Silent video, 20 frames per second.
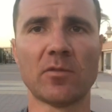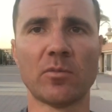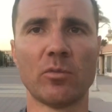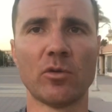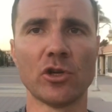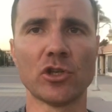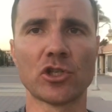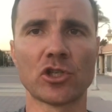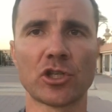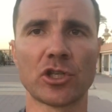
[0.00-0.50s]

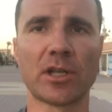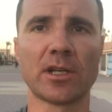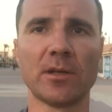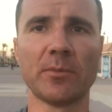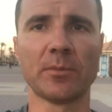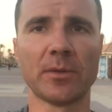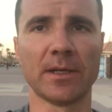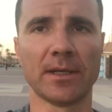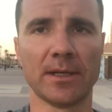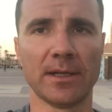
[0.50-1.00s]
больше
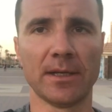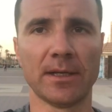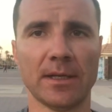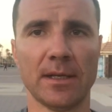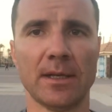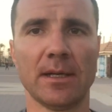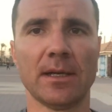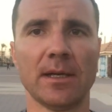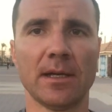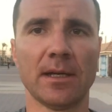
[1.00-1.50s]
рыб.
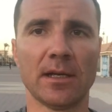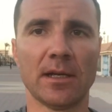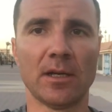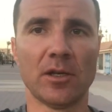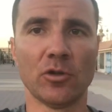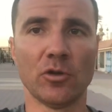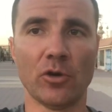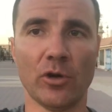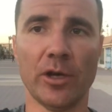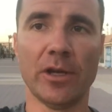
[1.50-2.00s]

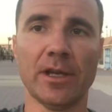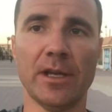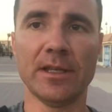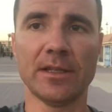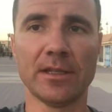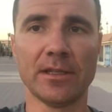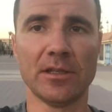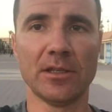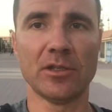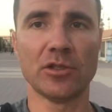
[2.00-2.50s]
Но
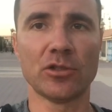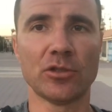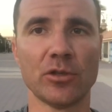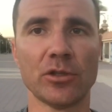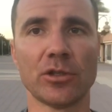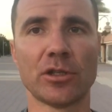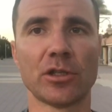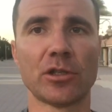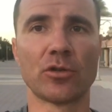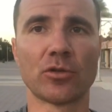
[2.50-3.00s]
это
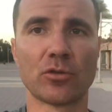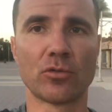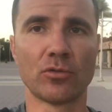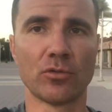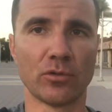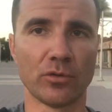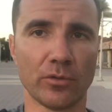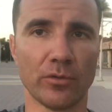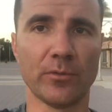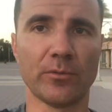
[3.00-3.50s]
несет и
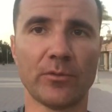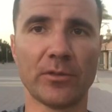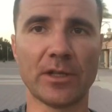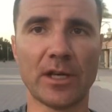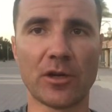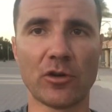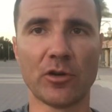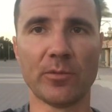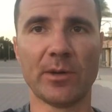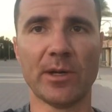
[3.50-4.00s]
другую...
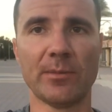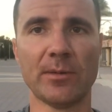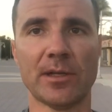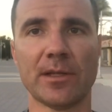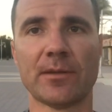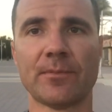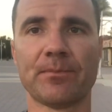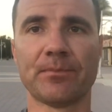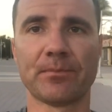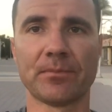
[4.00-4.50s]
Второй
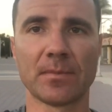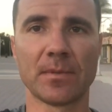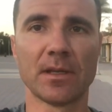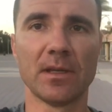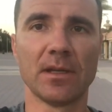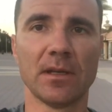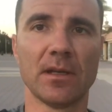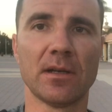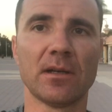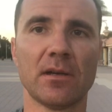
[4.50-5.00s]
момент.
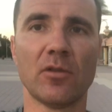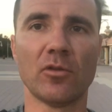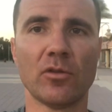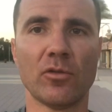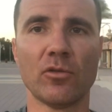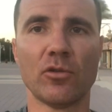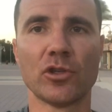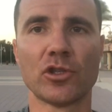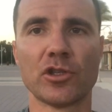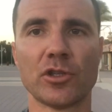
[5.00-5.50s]

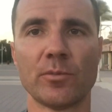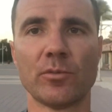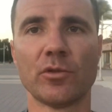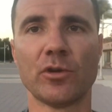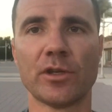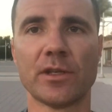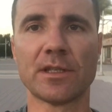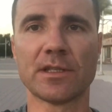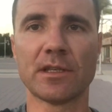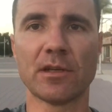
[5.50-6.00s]
Очень
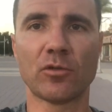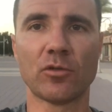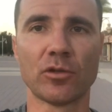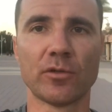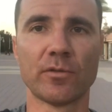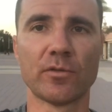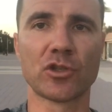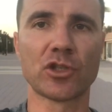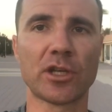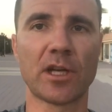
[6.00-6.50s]
многие
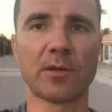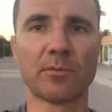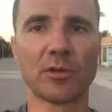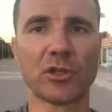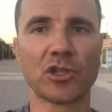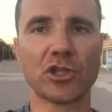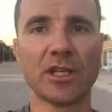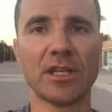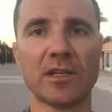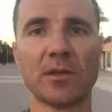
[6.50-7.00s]
заходы в
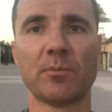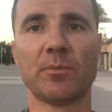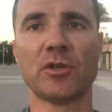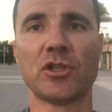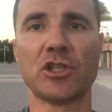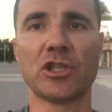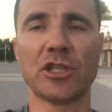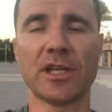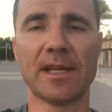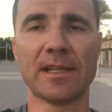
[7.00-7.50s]
Шарм-эль-Шейхе,
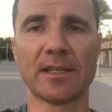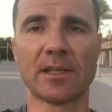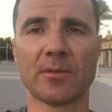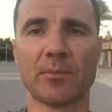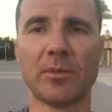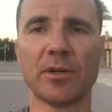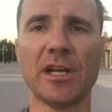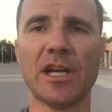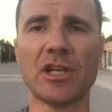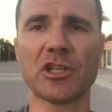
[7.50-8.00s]
песчаных
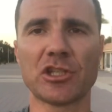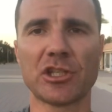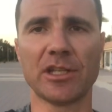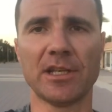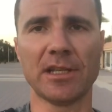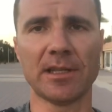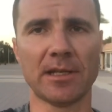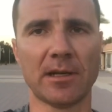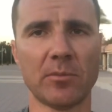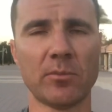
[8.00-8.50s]
пляжей.
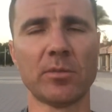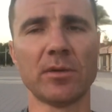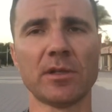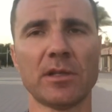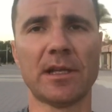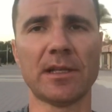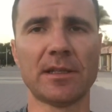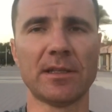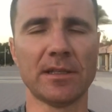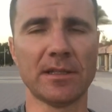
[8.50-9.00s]
Я там был,
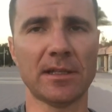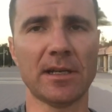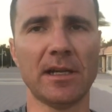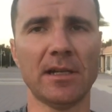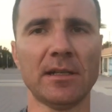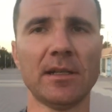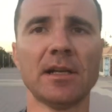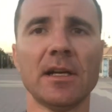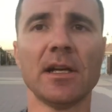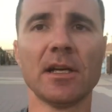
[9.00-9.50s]

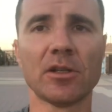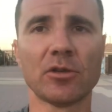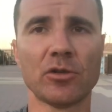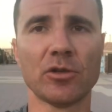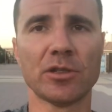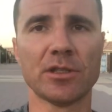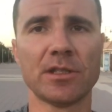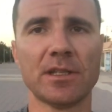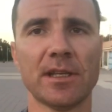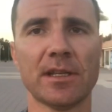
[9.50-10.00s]
отдыхал, то
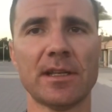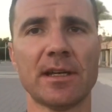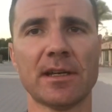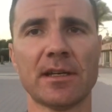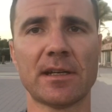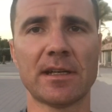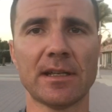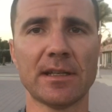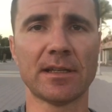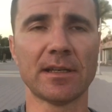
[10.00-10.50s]
есть
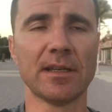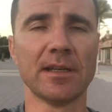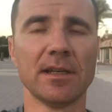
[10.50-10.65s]
неоднократно.